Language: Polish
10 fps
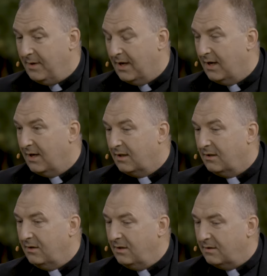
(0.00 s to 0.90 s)
Włoch.
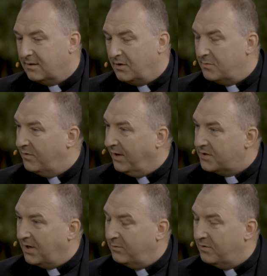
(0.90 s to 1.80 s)
Mhm. No i zwróćmy
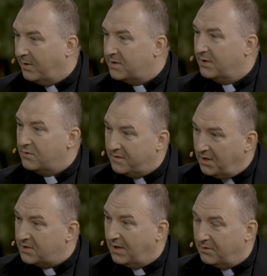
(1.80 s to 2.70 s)
uwagę, że jakby w Polsce już w
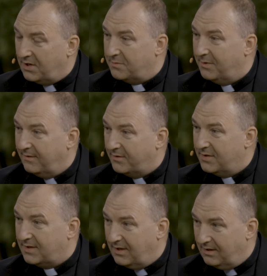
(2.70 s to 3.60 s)
Gnieźnie chociażby i we
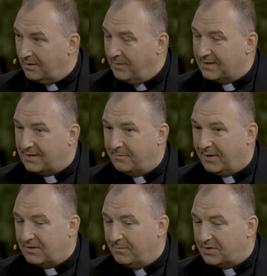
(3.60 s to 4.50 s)
wszystkich innych miejscach
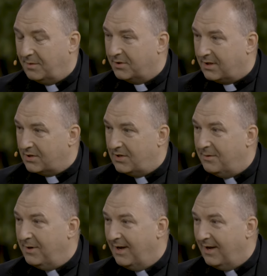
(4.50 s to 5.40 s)
bardzo mocno
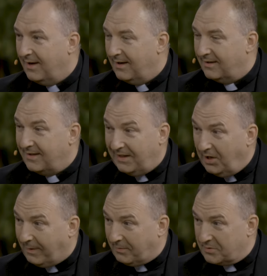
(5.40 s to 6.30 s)
podkreślał y, nie
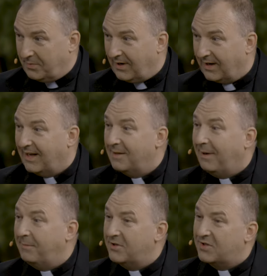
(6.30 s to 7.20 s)
tylko papież Polak, ale
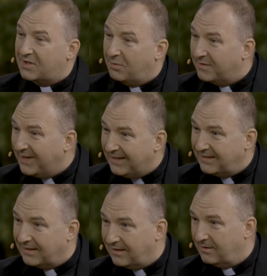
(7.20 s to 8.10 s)
papież Słowianin.